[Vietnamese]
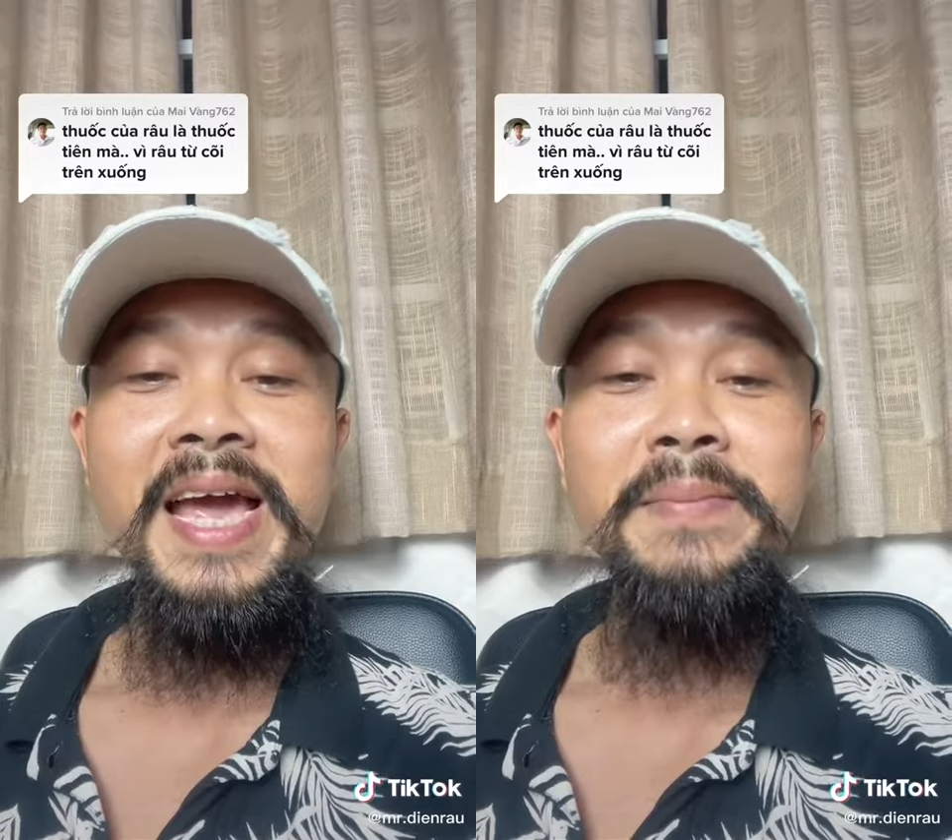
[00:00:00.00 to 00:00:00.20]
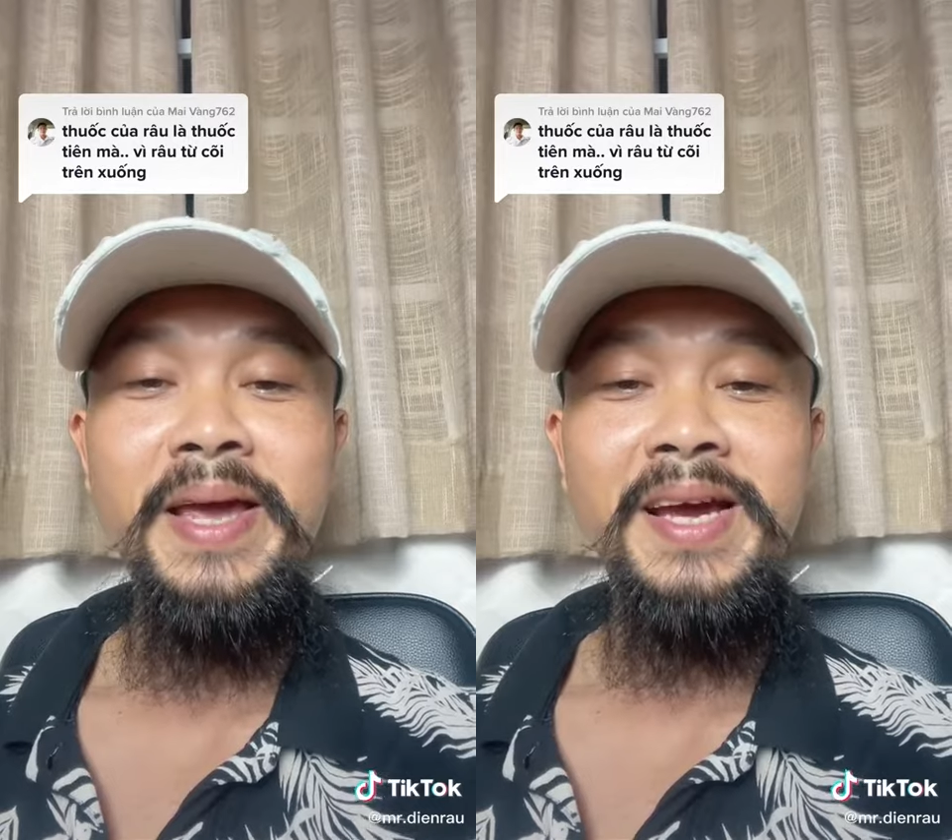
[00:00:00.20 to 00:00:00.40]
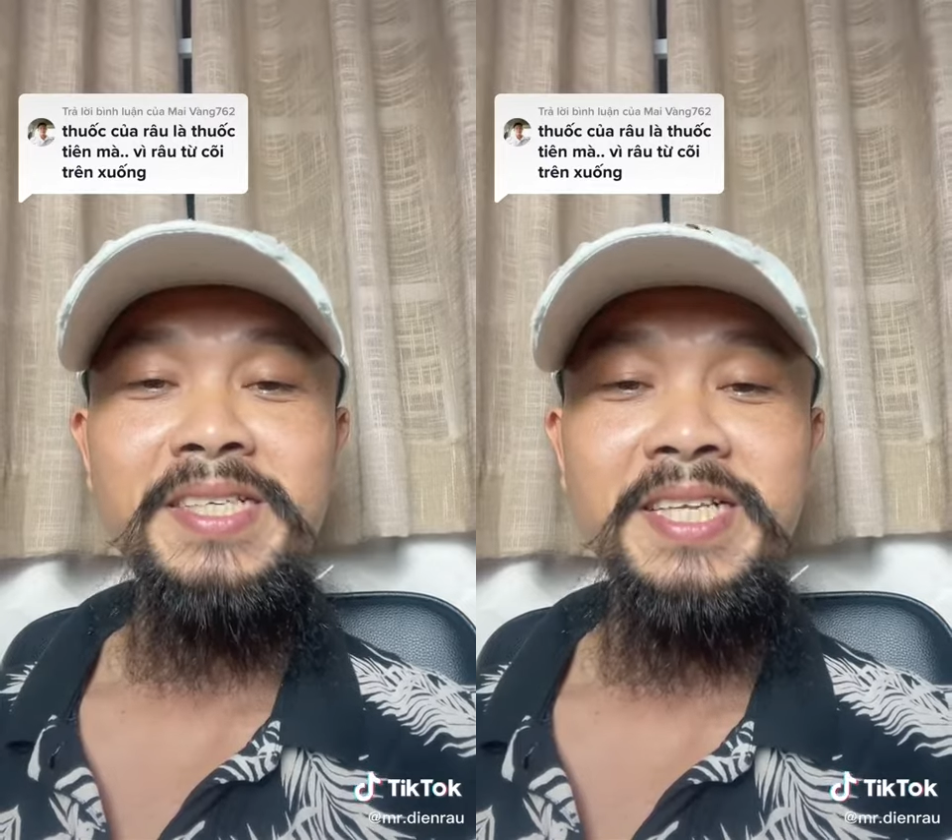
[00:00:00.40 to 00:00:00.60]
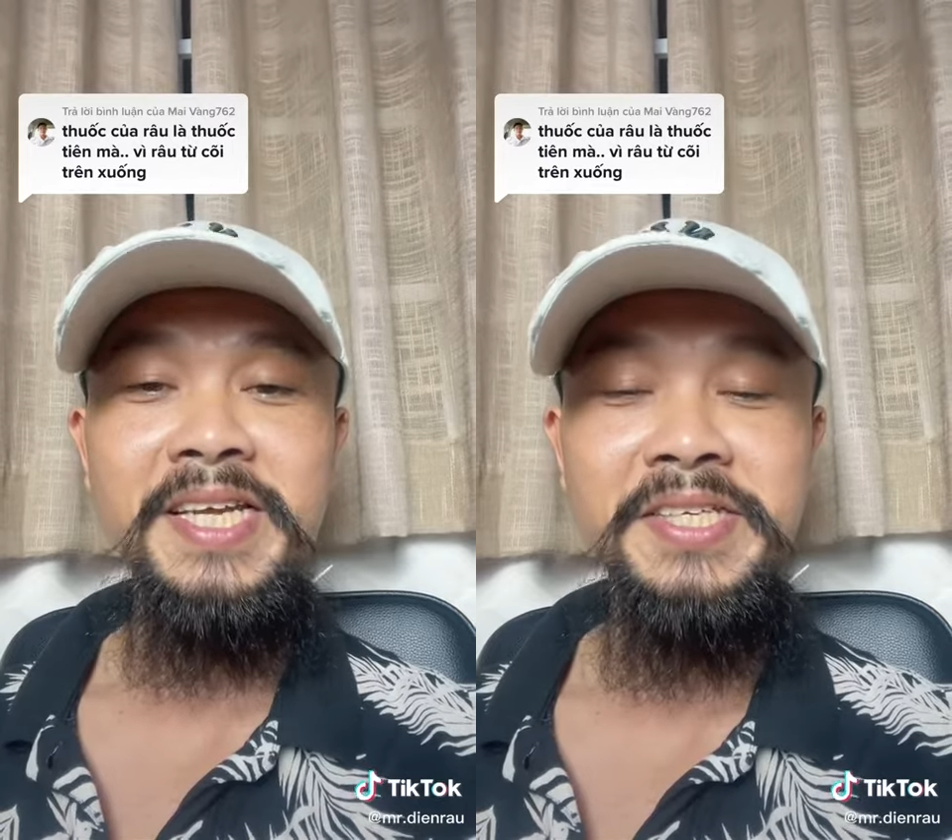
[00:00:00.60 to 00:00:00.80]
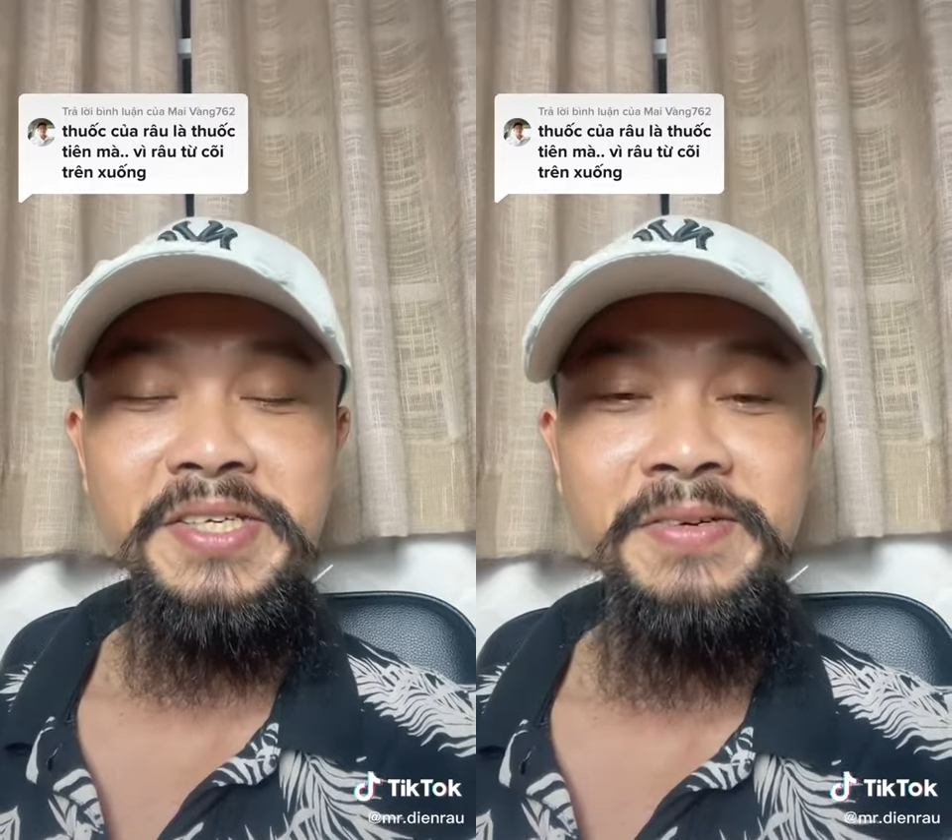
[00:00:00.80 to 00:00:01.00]
khác biệt ở trên
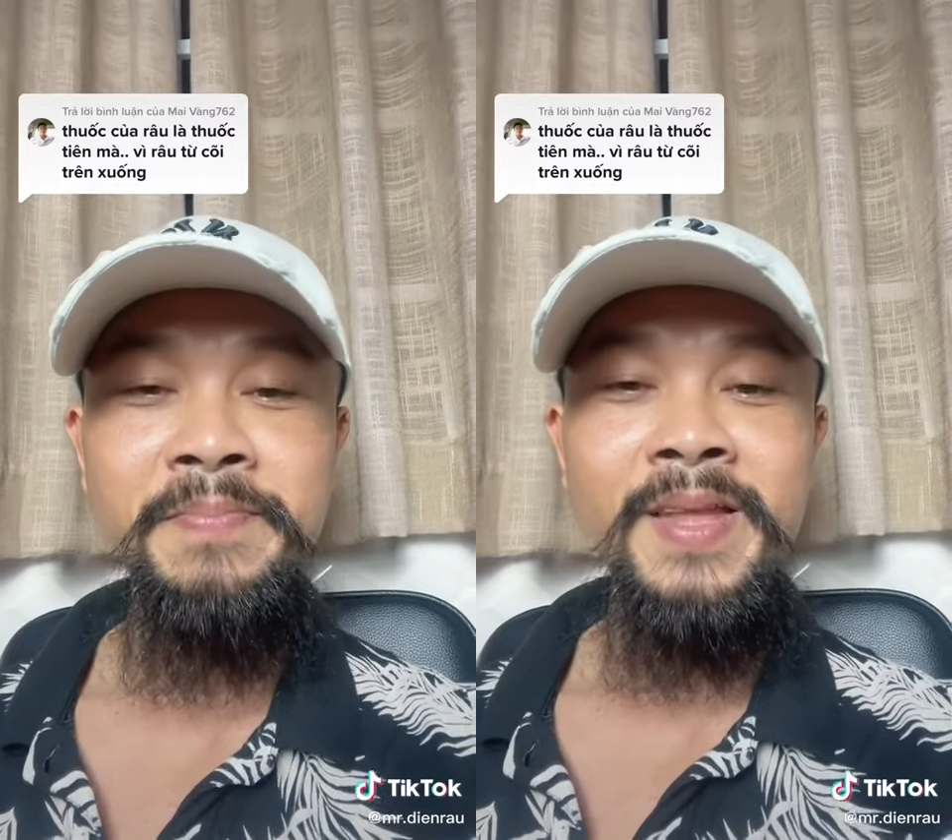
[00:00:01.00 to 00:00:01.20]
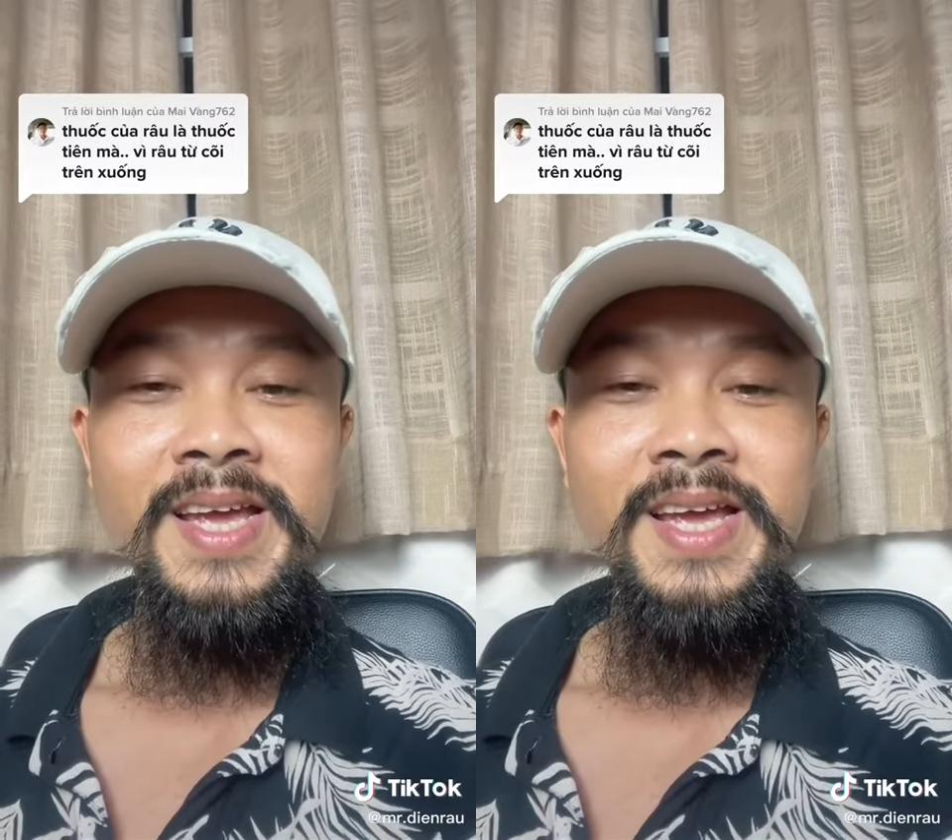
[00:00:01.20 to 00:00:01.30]
thị trường.